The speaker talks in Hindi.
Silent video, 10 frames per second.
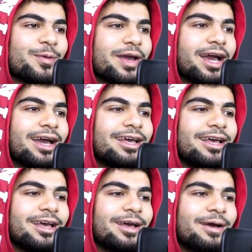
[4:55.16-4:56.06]
में है
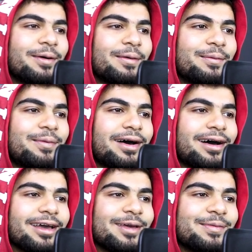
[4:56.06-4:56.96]

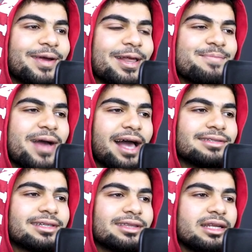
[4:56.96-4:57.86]
भाई मेरी
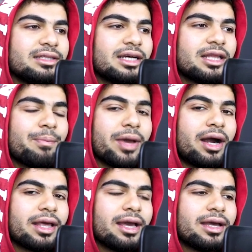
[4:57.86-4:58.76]
भैंस कितनी ज़्यादा
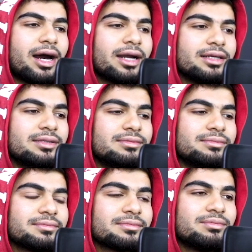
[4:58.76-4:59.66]
प्यारी है यार
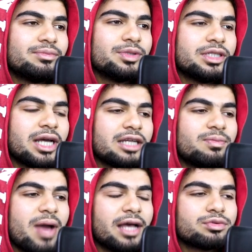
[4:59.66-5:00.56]
मुझे आज
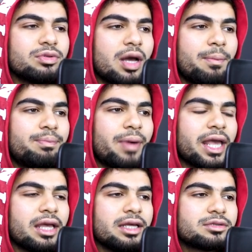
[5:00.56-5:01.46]
भैंस को ना
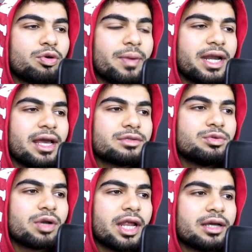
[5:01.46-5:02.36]
भाई इसको मैं नया
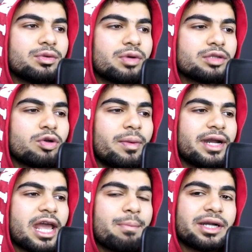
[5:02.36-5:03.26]
सूट लेके दूंगा इसको मैं
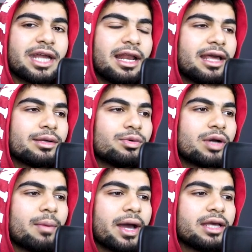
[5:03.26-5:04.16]
नए पट्टे लेके दूंगा भाई